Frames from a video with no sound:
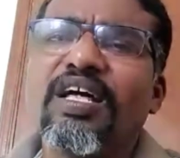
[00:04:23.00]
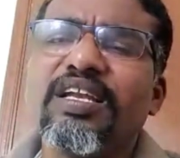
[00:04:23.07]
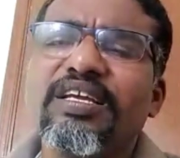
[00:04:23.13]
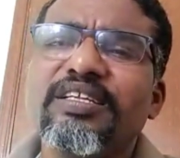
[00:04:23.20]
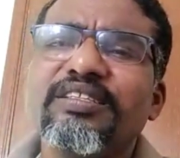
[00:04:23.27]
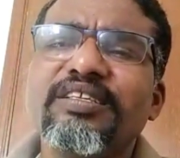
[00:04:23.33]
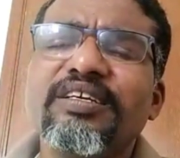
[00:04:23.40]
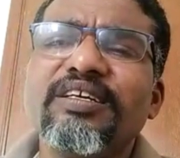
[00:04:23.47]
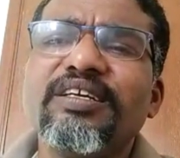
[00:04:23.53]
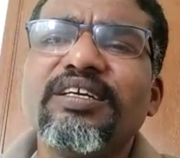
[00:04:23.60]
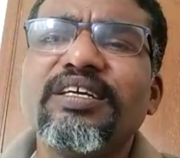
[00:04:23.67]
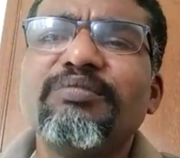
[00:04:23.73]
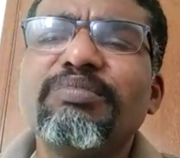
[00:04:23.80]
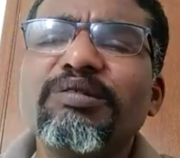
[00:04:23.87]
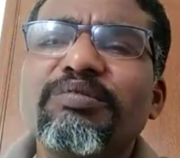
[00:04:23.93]
அதில் எந்த
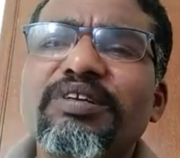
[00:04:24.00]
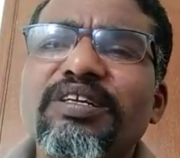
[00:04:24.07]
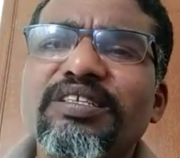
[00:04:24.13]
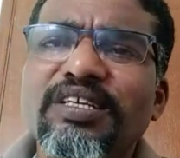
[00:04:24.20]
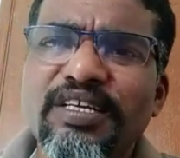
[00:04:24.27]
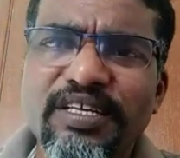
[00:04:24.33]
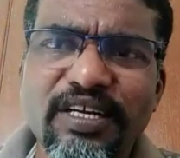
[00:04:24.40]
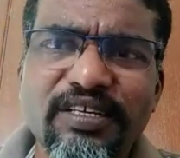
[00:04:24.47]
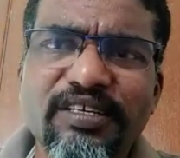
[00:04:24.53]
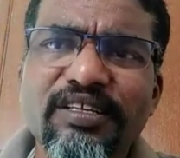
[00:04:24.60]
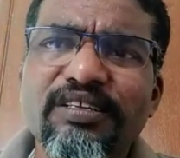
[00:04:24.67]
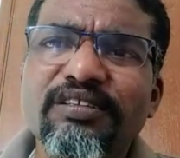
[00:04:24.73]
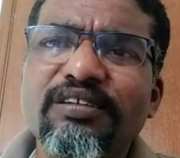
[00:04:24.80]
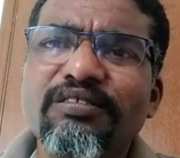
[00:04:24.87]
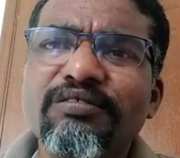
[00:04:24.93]
எப்படிப்பட்ட சளி கட்டி
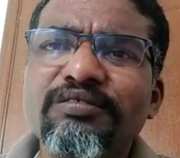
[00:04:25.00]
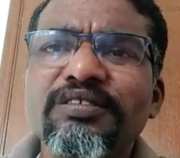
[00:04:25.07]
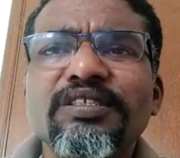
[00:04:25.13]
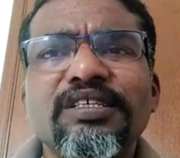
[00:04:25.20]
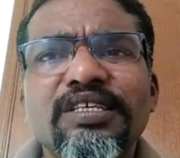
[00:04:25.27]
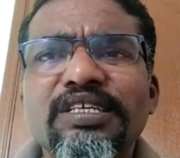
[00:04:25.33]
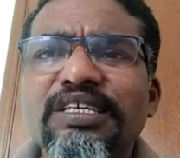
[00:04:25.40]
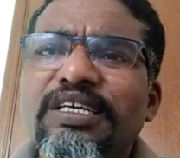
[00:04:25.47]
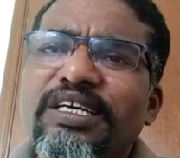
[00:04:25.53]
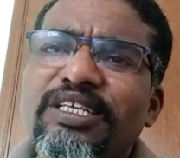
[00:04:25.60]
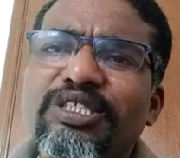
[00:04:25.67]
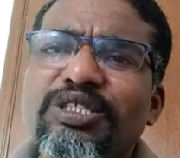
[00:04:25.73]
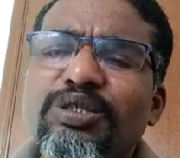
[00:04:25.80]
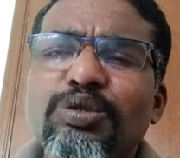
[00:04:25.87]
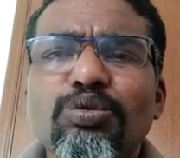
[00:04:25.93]
இருந்தாலும்
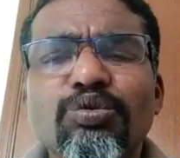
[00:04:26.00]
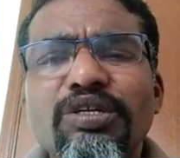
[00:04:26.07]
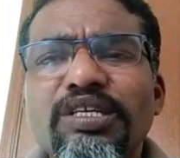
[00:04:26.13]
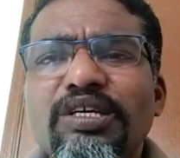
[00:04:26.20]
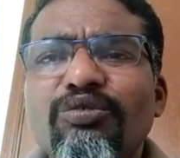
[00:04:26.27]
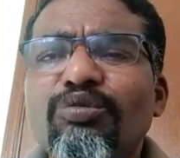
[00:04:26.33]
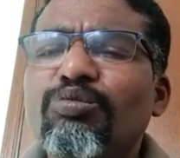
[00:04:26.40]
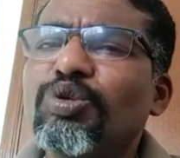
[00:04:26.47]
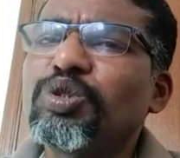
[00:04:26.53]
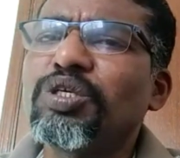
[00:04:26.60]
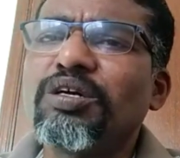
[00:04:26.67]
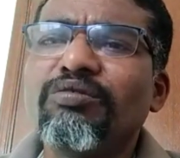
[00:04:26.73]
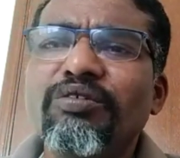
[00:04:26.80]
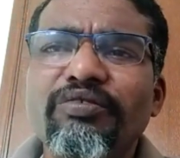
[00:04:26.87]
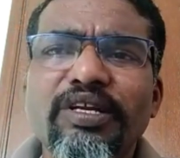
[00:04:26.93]
கரைச்சி யூரினாவோ
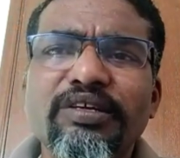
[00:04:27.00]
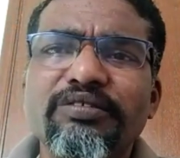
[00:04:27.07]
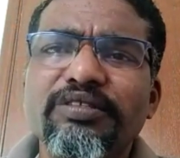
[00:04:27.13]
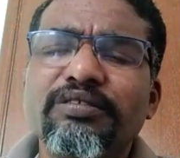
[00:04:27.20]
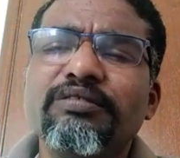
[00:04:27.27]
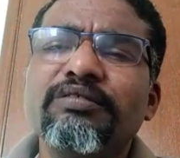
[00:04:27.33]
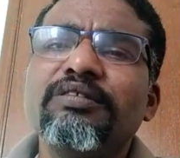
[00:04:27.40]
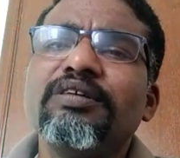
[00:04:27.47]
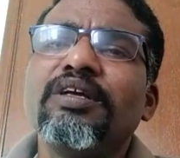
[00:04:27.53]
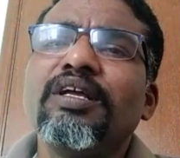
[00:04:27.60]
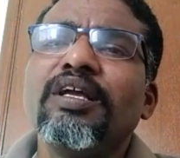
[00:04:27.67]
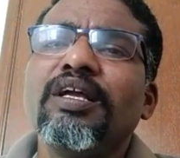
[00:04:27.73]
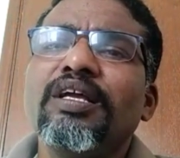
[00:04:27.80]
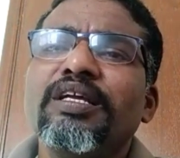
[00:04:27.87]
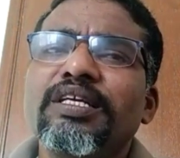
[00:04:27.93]
மோஷனாவோ வெளியே வந்துடும்
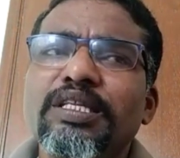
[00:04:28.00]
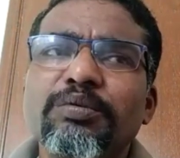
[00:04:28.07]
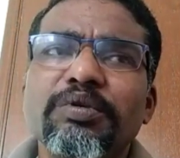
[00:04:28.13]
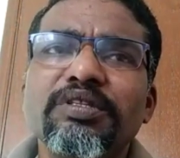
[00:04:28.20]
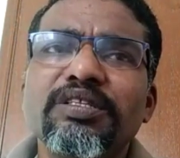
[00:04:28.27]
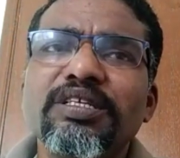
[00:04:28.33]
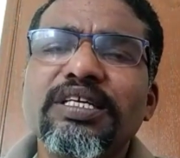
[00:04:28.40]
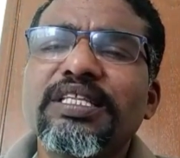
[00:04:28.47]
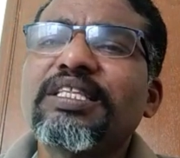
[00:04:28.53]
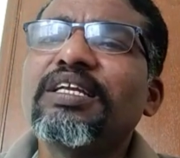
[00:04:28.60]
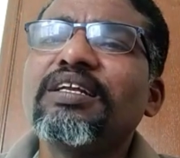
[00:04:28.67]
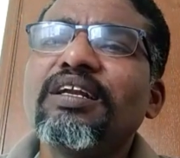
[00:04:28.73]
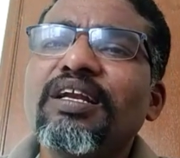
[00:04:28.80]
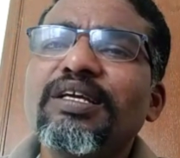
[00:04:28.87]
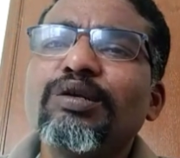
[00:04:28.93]
இது வந்து
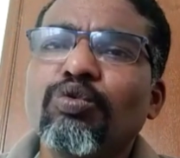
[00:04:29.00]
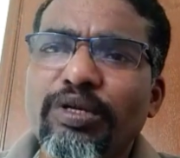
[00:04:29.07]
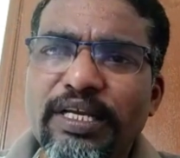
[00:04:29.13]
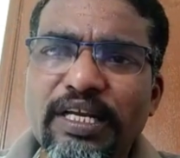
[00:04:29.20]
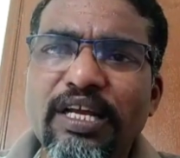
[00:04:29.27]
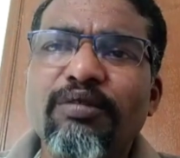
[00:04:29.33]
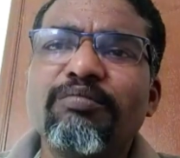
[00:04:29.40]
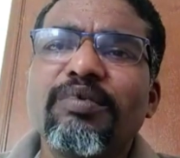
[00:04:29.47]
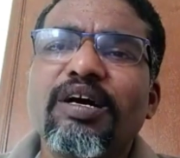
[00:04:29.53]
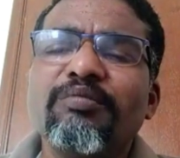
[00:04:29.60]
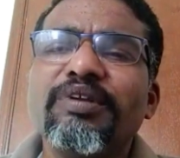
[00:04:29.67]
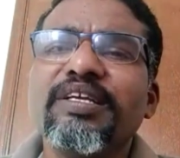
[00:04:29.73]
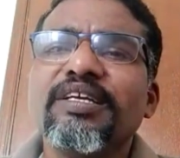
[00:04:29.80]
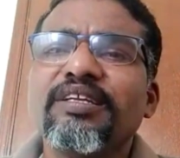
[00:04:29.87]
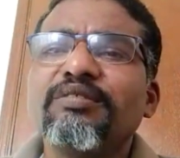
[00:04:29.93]
எத்தனை நாளைக்கு குடிக்கலாம்
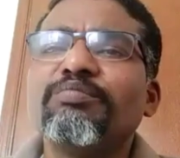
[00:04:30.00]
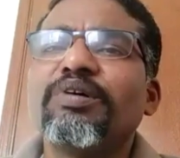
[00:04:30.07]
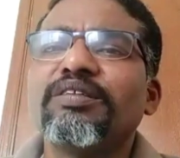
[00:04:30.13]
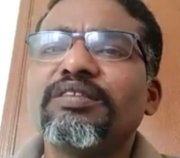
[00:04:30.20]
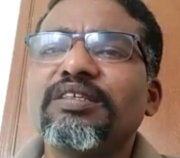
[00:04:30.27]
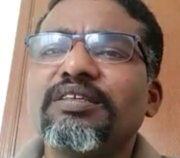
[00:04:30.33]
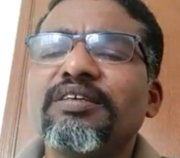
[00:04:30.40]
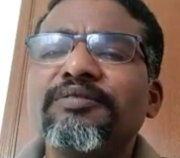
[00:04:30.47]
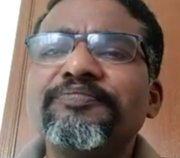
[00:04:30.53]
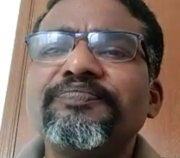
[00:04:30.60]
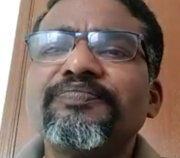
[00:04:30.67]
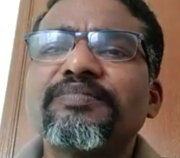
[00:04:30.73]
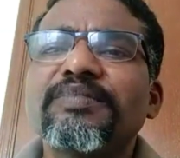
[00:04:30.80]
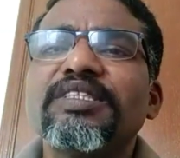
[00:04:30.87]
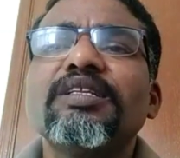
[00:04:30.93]
அப்படிங்கிறது பார்த்தீங்கன்னா
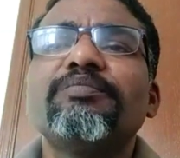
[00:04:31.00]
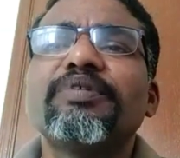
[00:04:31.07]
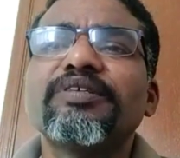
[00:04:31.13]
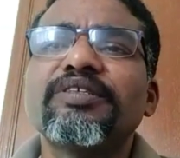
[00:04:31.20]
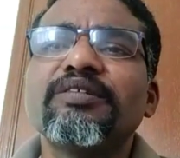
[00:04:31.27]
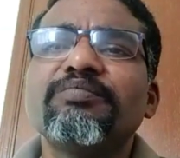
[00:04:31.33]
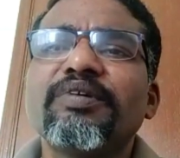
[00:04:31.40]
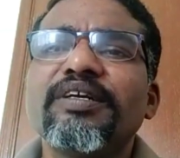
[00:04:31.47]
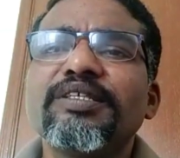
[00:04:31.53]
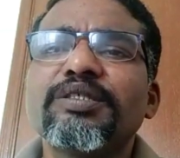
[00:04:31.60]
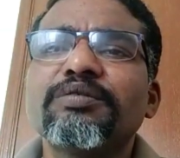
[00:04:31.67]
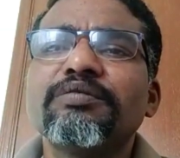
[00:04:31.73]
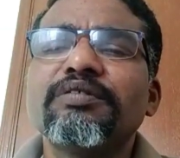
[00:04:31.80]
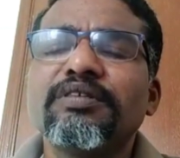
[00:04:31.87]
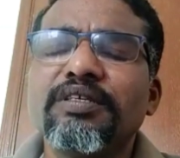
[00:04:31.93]
இந்த ப்ரெஷர்
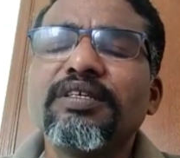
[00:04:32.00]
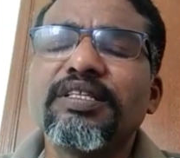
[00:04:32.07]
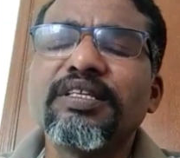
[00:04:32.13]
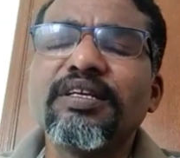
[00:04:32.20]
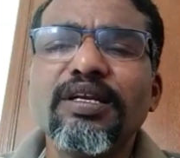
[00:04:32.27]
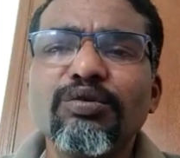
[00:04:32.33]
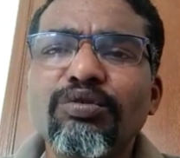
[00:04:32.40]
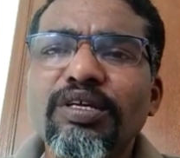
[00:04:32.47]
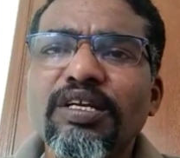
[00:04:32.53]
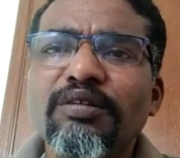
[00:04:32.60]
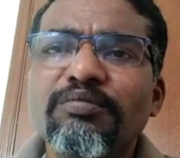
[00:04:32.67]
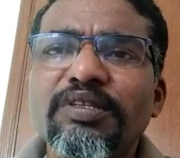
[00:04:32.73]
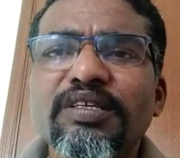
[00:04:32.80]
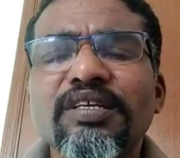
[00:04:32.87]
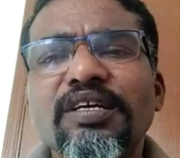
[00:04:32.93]
பாயிண்ட்ஸ் எத்தனை நாளைக்கு
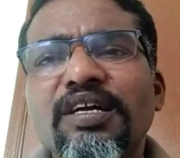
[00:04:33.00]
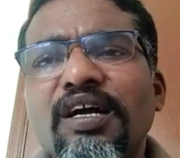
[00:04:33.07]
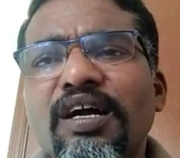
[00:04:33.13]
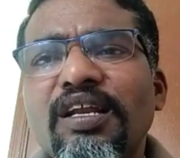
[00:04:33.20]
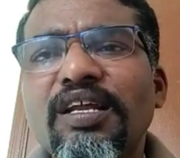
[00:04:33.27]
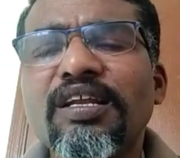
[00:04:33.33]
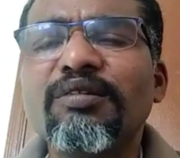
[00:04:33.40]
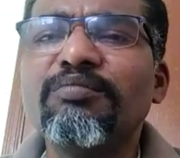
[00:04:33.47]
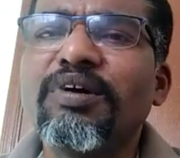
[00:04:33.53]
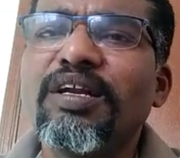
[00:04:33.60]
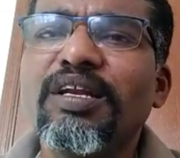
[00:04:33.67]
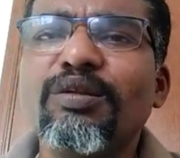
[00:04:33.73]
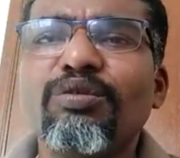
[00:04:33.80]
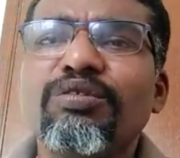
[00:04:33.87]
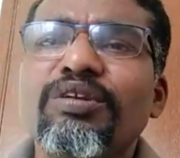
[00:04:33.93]
குடிக்கலாம்னு பார்த்தீங்கன்னா காலையில்
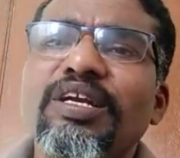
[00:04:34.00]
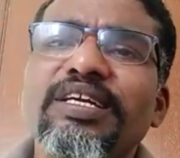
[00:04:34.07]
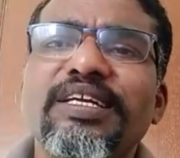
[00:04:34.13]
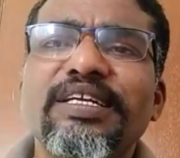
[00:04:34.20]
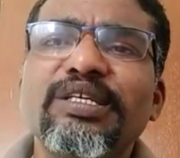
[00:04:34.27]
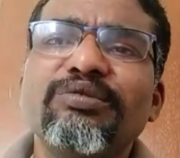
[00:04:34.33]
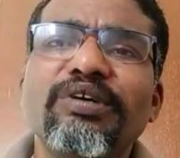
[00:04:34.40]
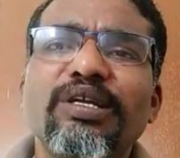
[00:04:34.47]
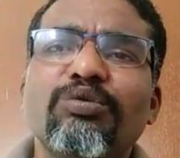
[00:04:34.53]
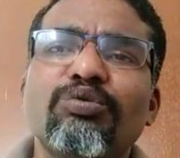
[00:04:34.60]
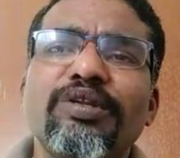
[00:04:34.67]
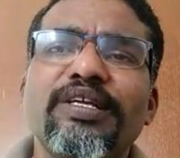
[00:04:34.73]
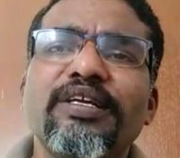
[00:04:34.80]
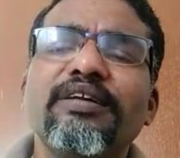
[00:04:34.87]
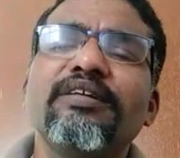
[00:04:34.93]
மாலையில் ஒரு நாளைக்கு ரெண்டு வேலை
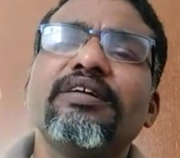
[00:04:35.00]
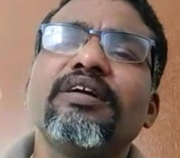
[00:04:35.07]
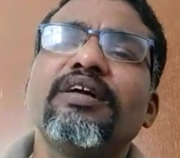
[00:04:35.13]
குடிங்க